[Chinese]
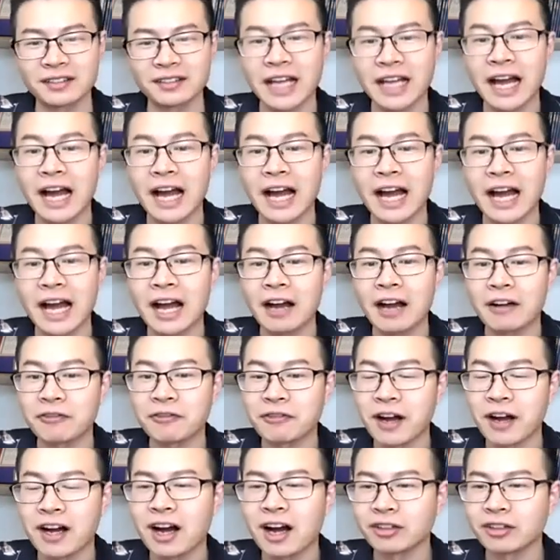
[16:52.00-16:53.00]
大方
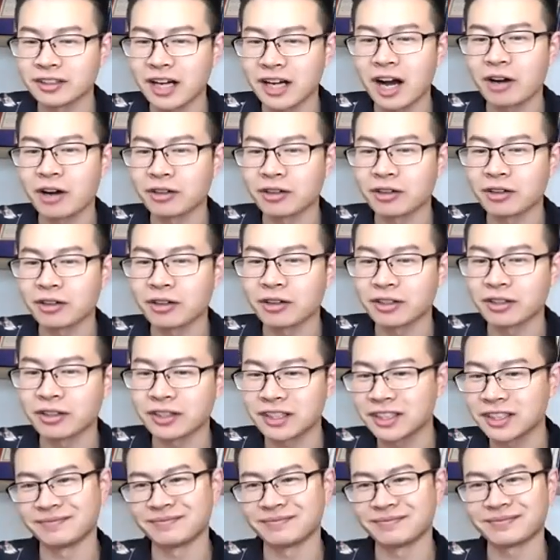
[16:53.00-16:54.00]
好好
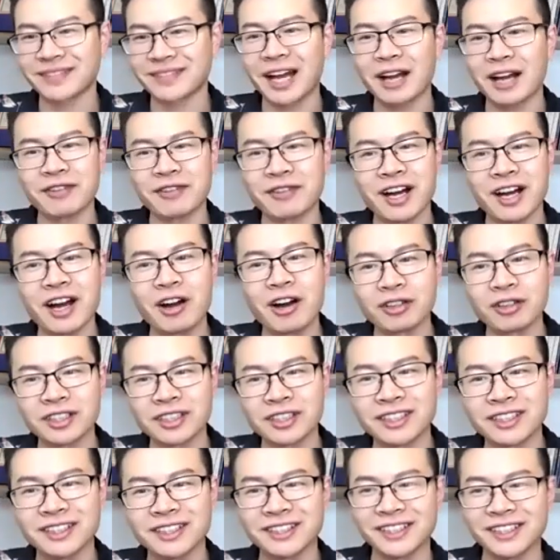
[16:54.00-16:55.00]
客，大方好
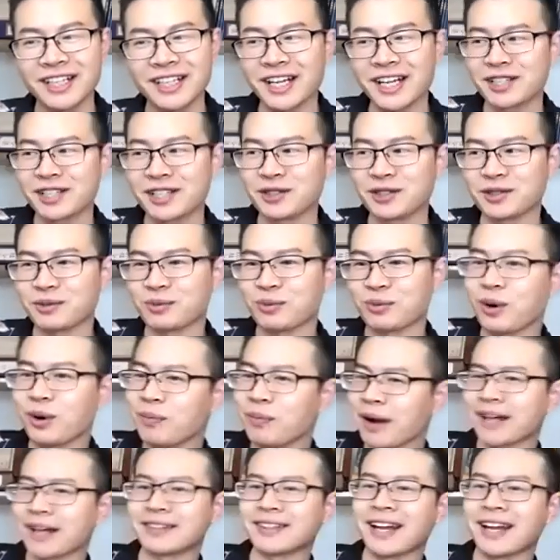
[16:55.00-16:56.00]
客，就我
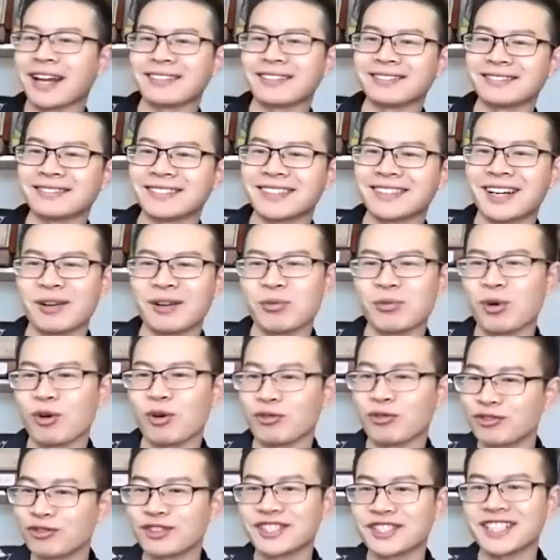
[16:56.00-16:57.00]
买单啊，
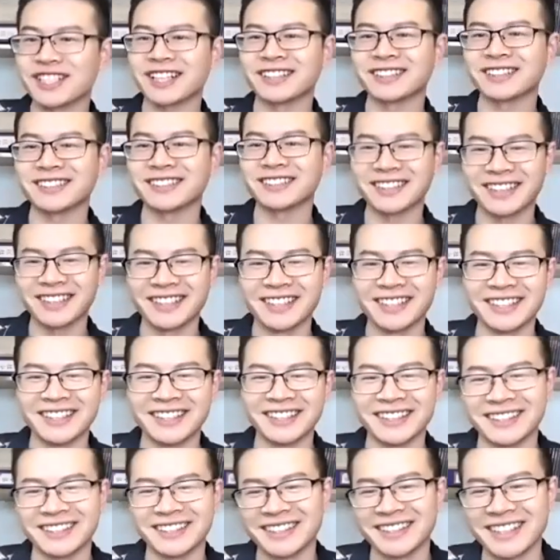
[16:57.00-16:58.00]
我付钱，
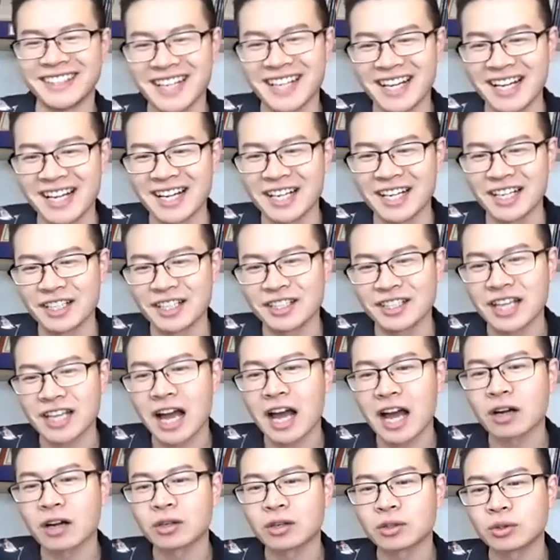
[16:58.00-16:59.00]

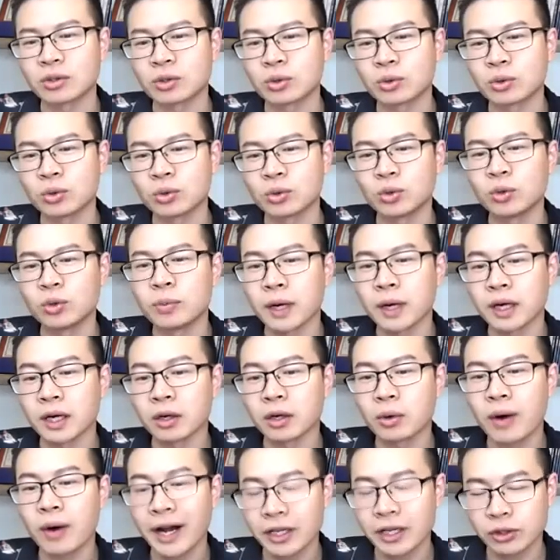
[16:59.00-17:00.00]
常呼
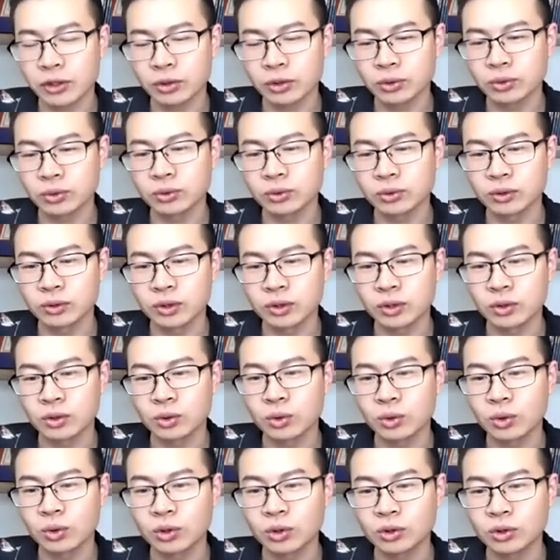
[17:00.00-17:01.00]
朋唤友，
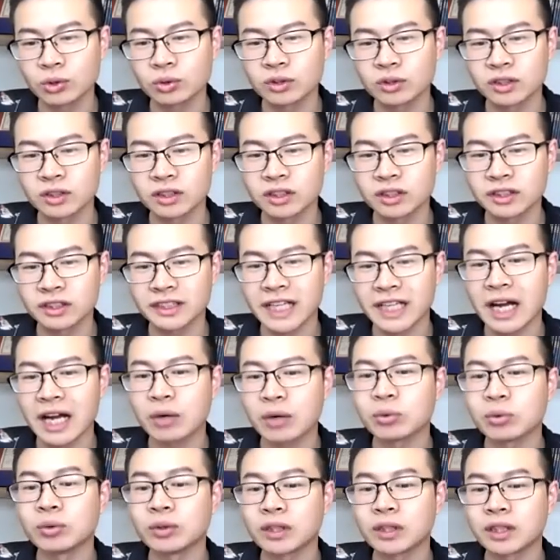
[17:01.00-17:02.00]
多数是
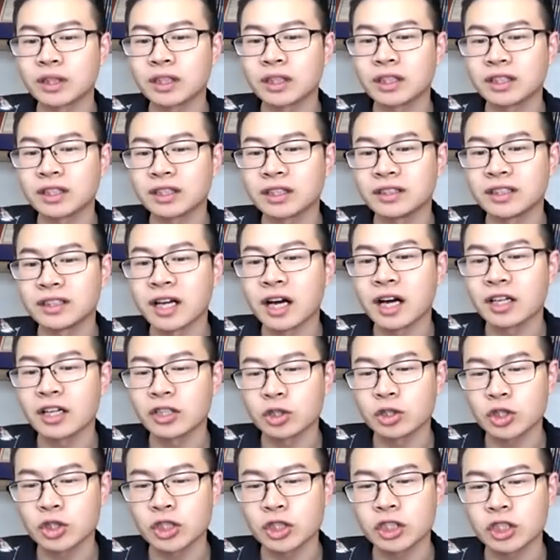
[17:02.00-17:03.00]
三五个人呢
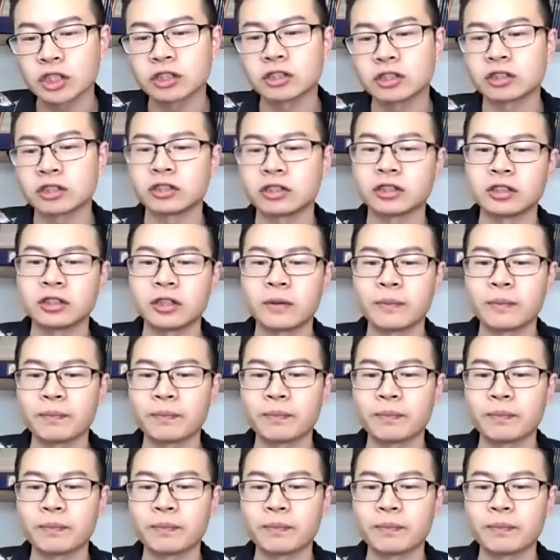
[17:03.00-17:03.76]
一起吃，